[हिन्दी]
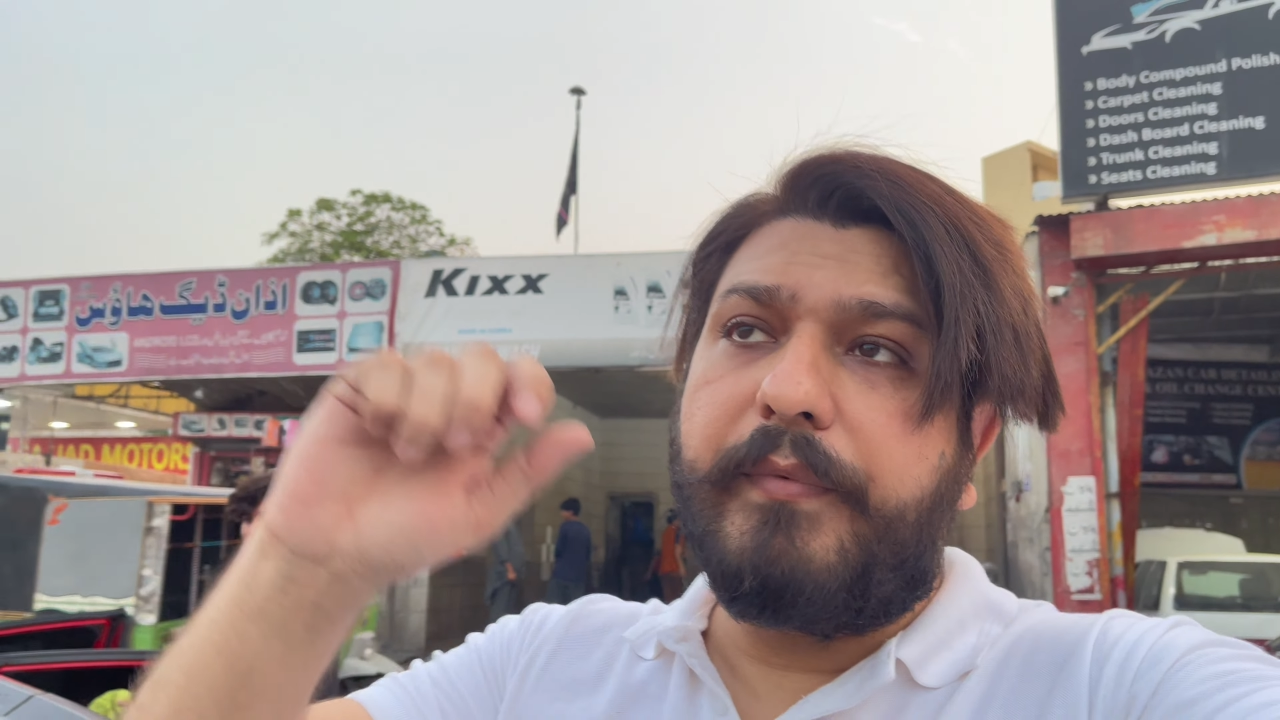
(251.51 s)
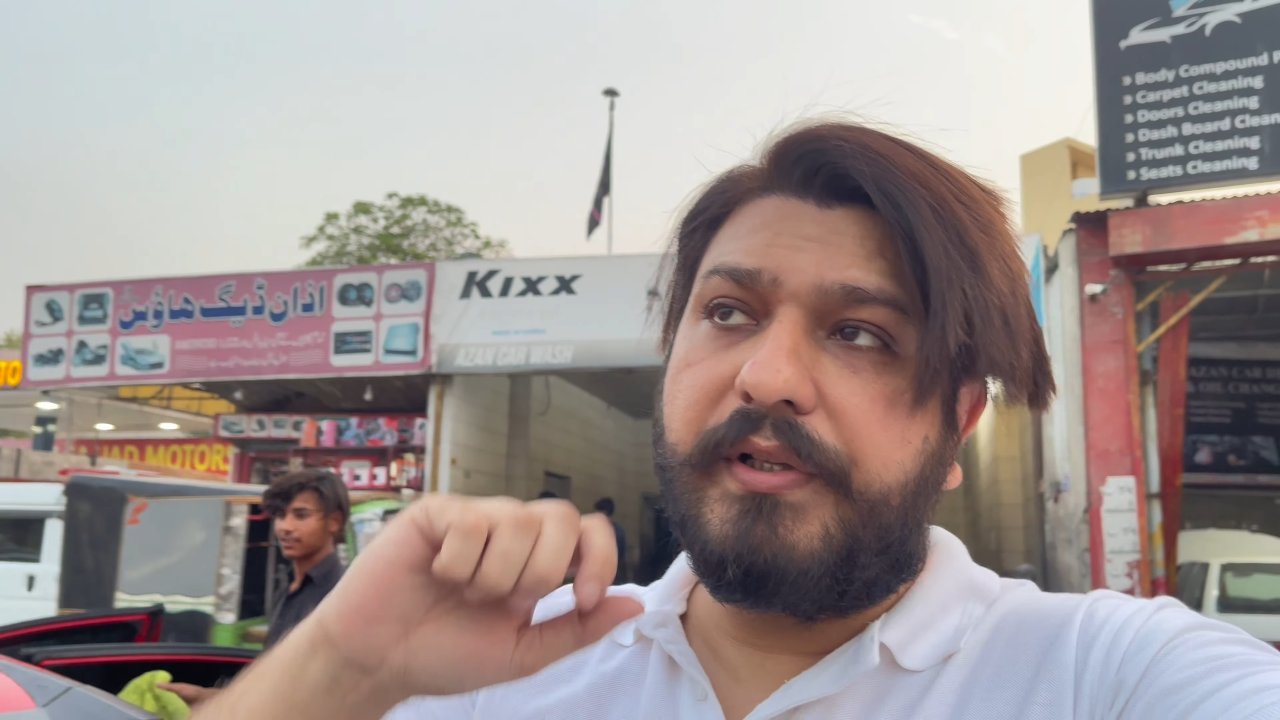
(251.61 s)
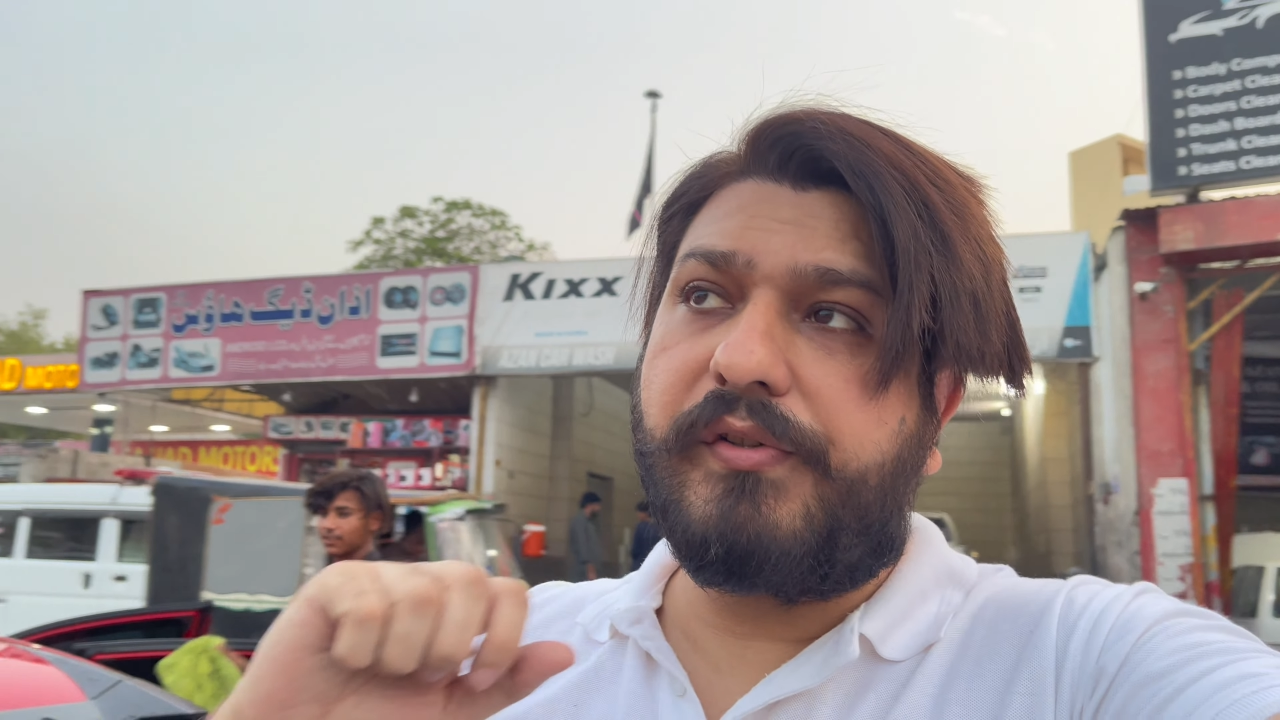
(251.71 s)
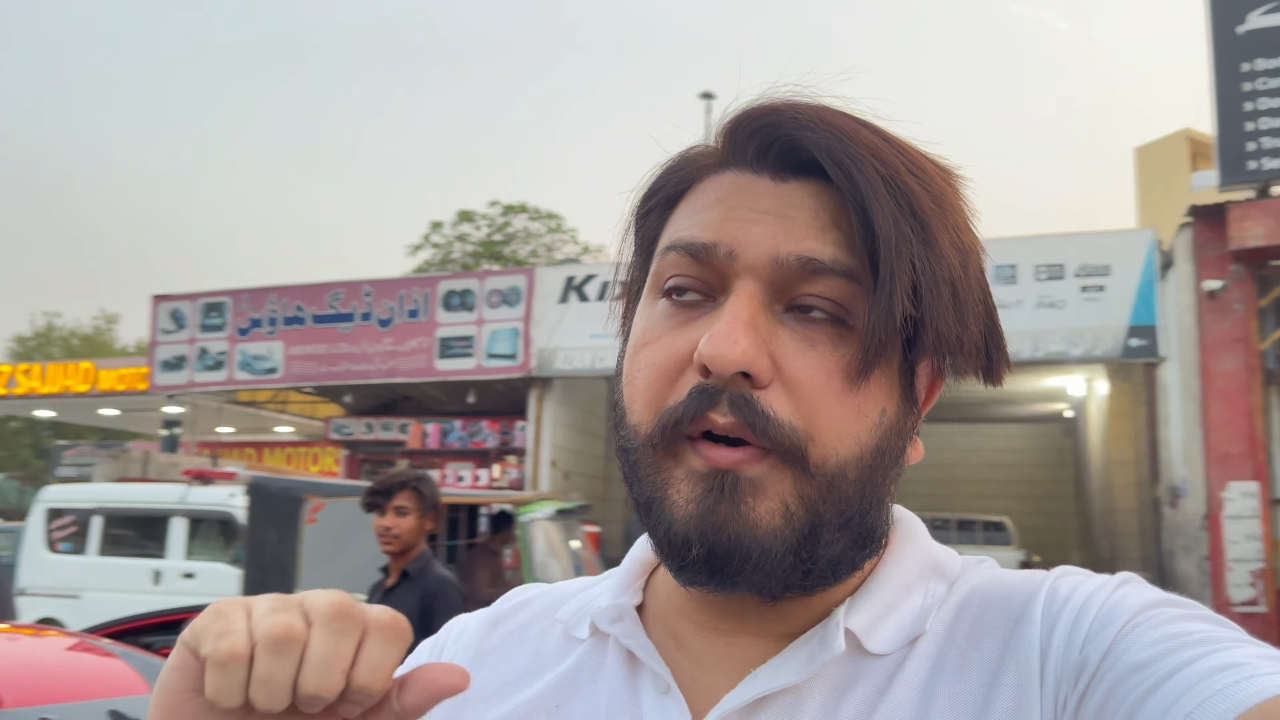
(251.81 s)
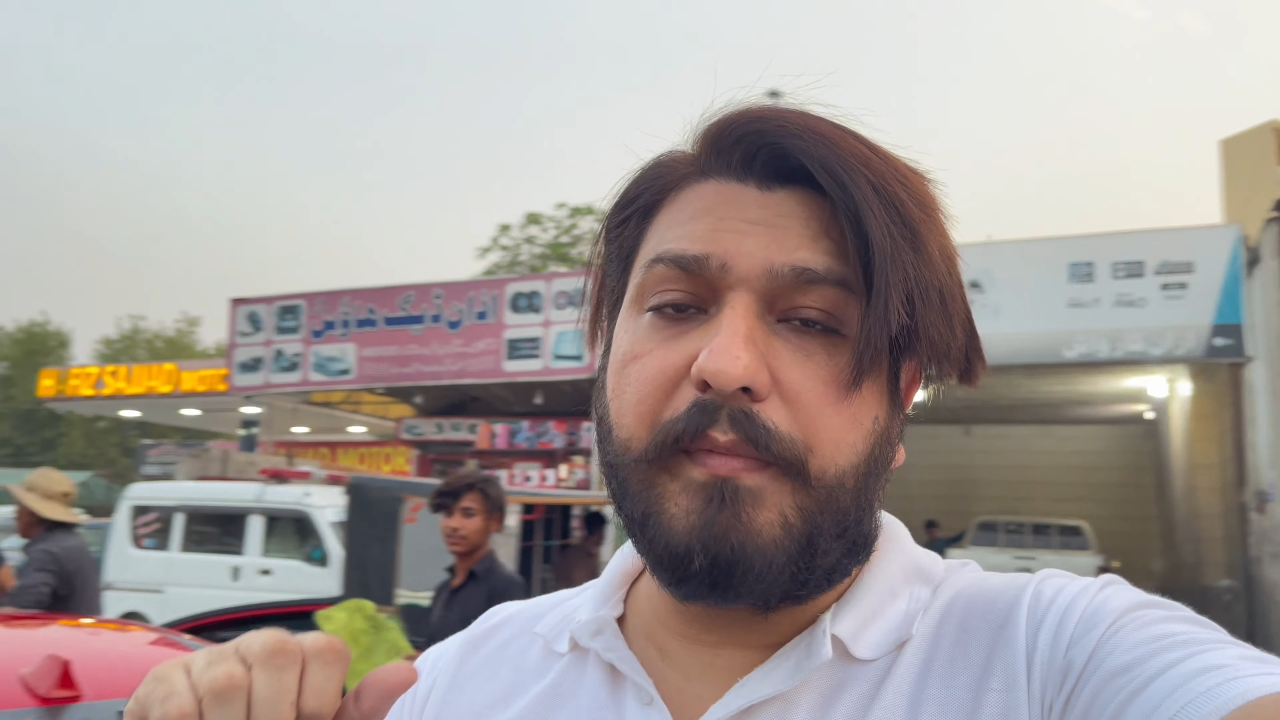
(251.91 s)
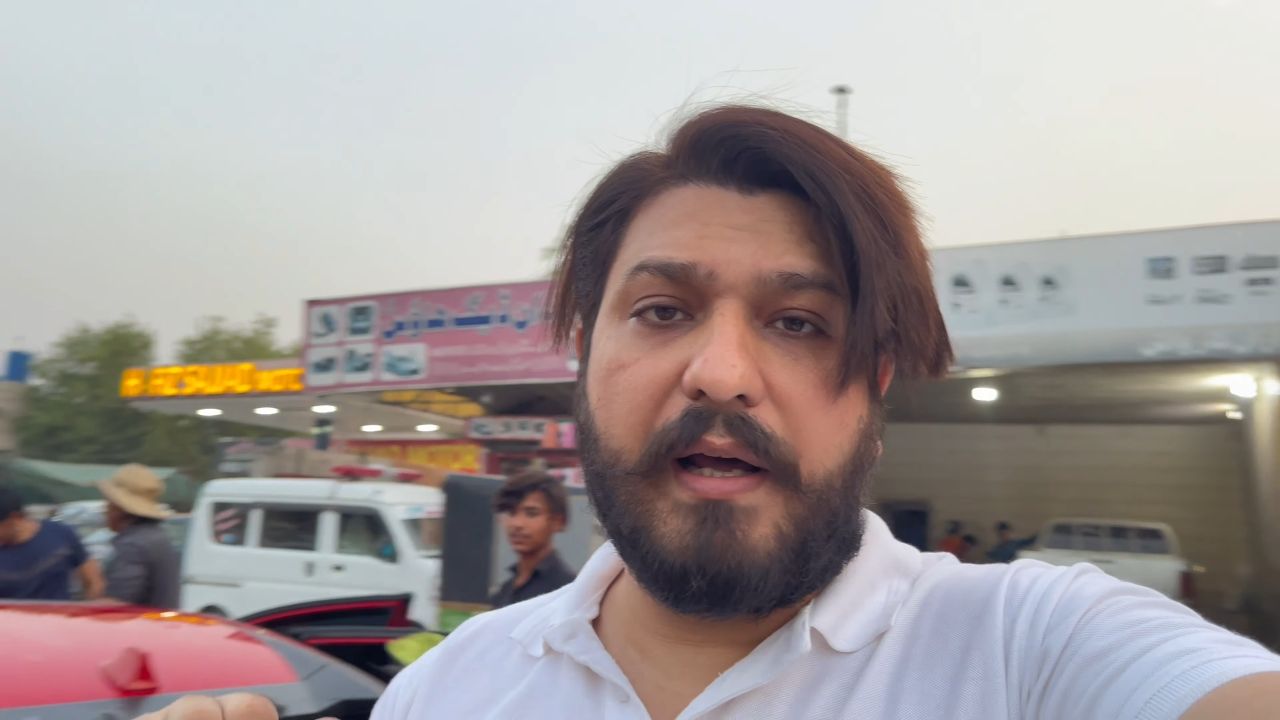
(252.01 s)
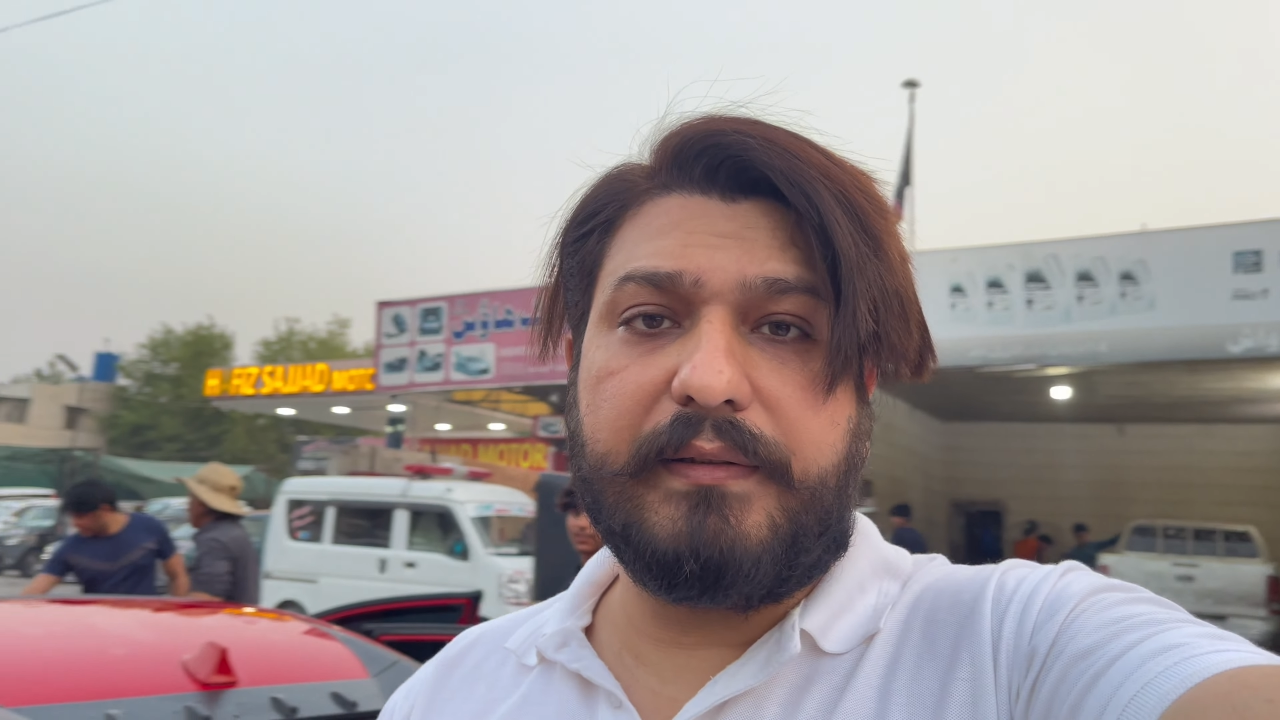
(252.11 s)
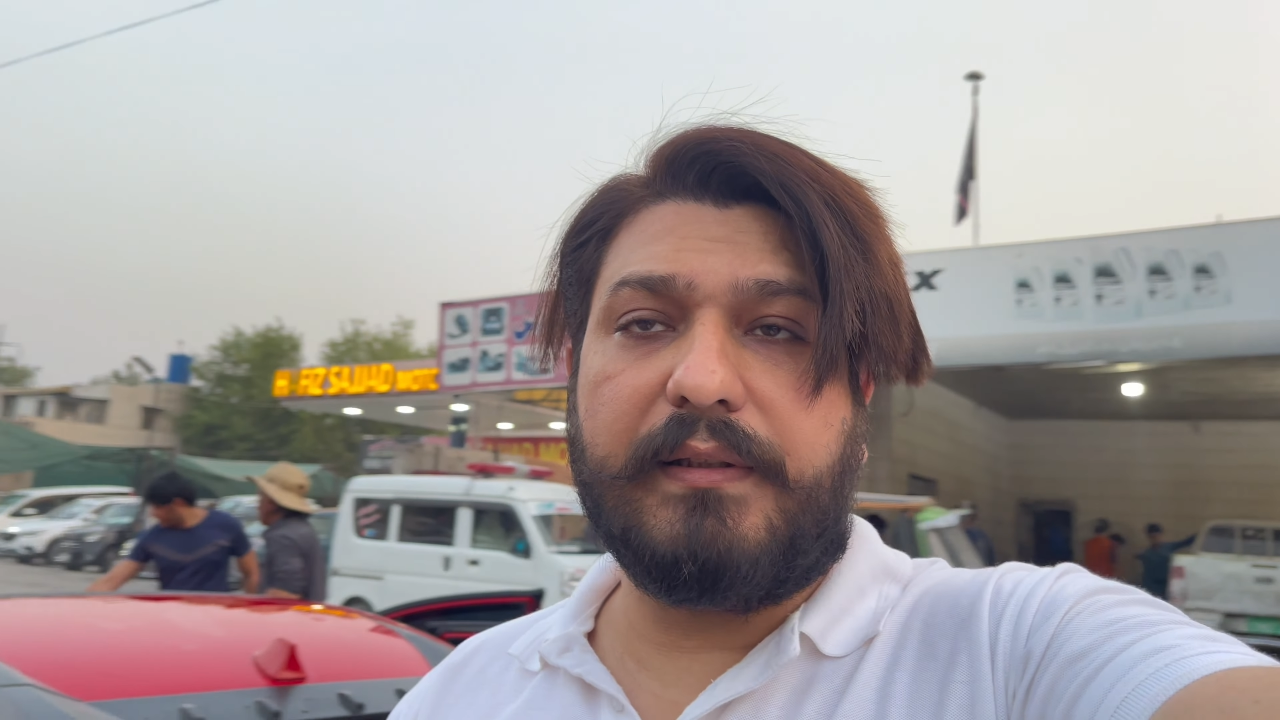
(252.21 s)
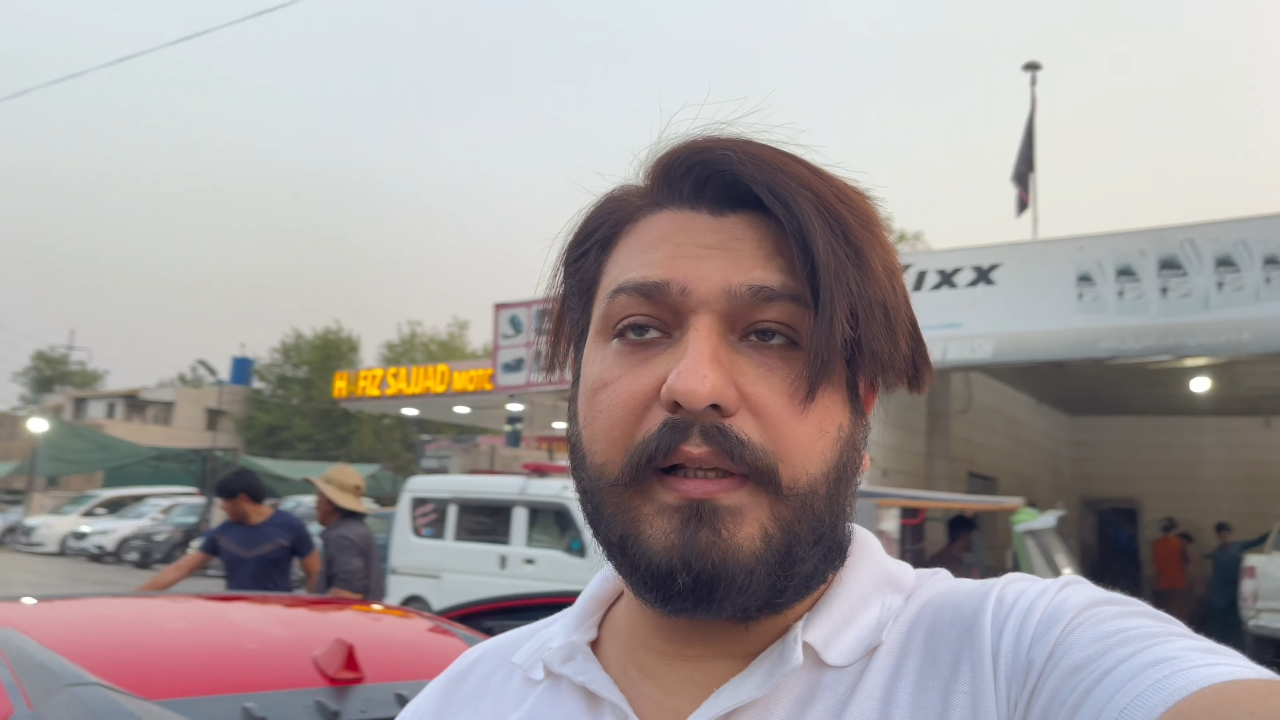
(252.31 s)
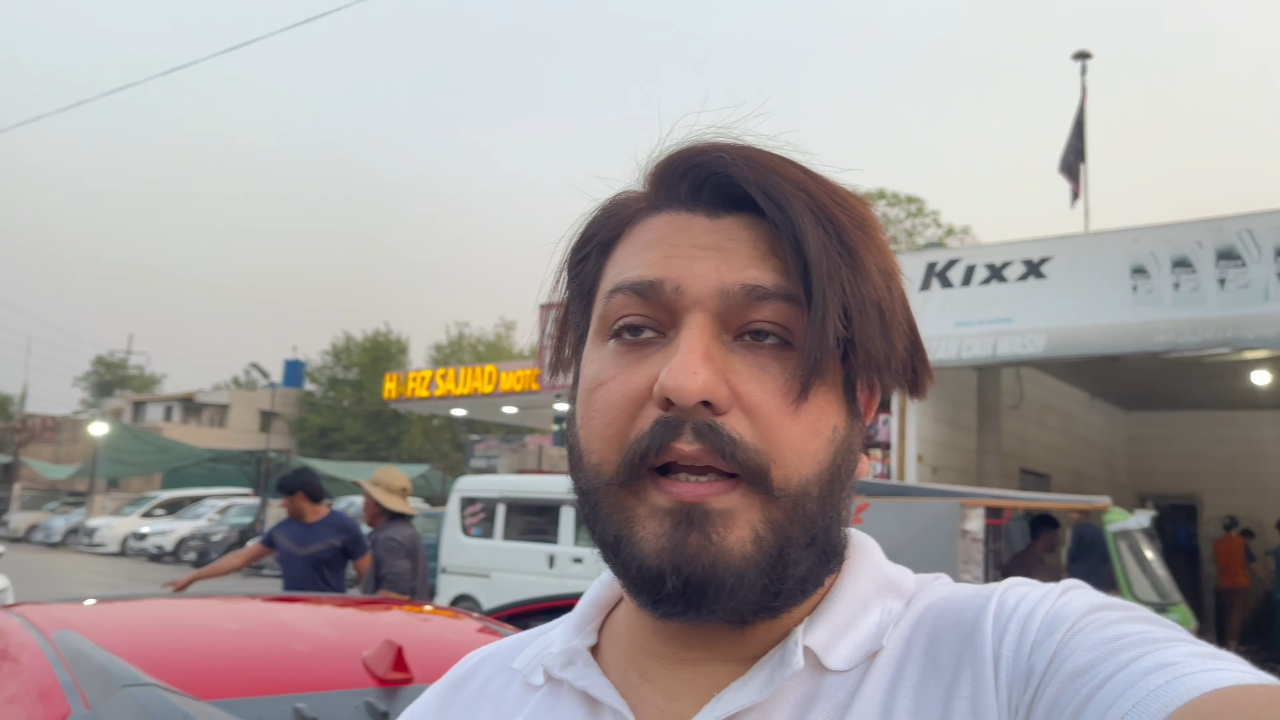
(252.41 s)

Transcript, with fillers: डिस्टर्ब कर देते